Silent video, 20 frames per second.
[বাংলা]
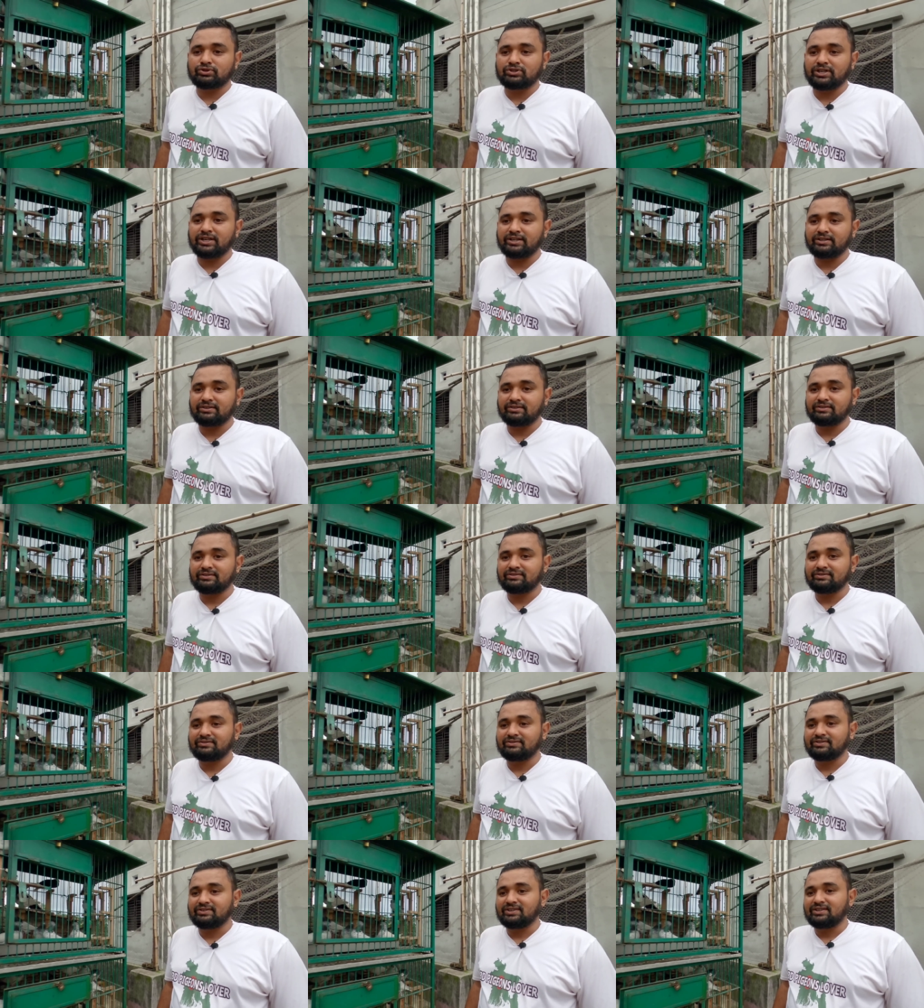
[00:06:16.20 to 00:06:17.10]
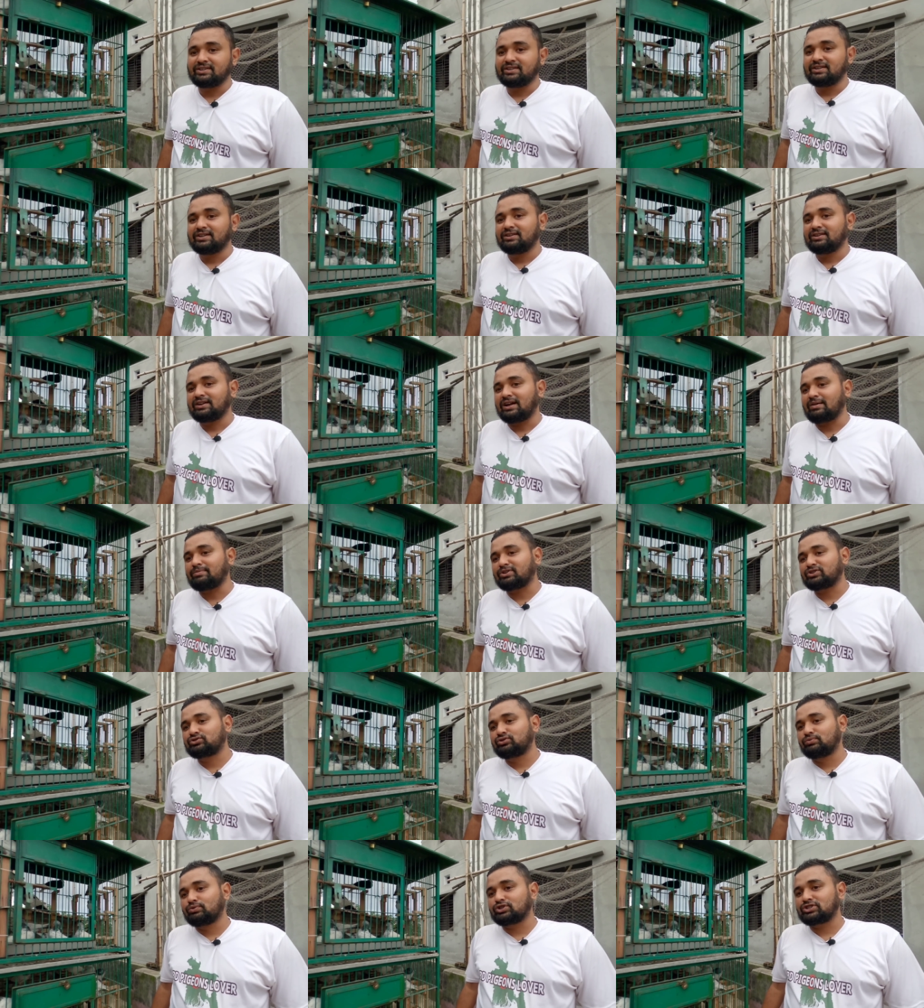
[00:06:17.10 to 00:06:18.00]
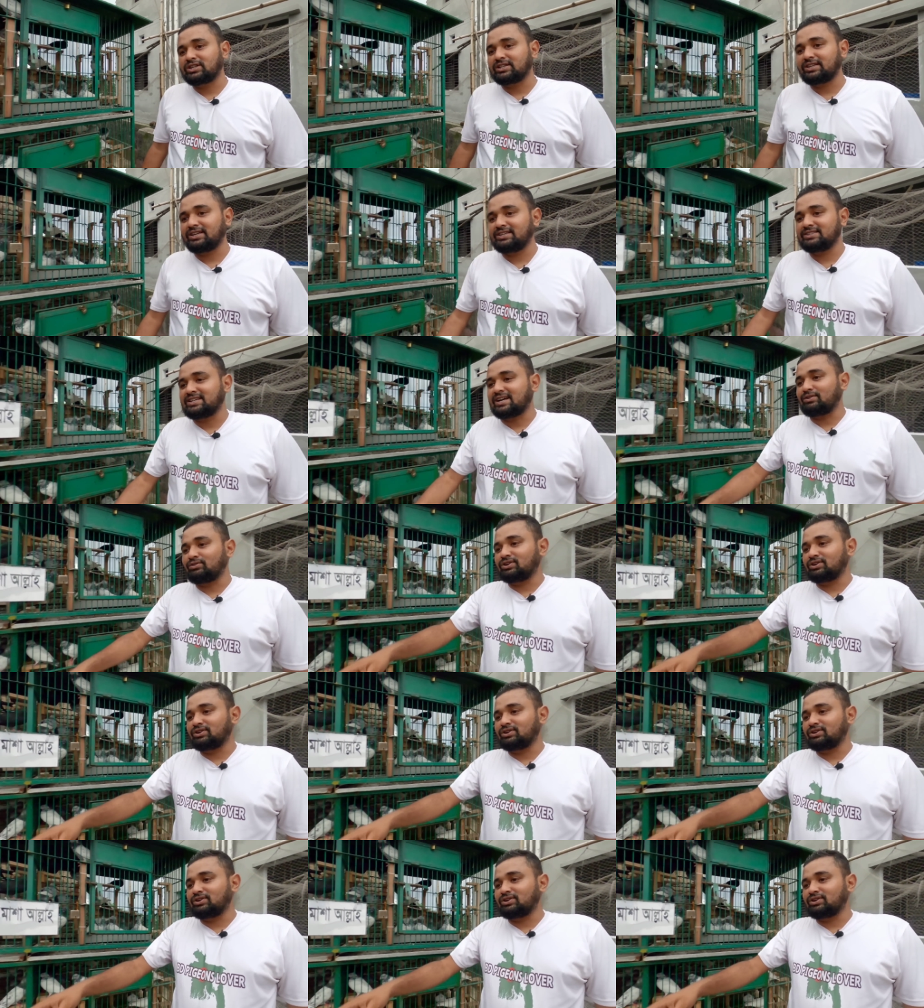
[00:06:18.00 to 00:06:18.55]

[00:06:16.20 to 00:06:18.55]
হয় বুঝছেন আবার শুভর সাথে এই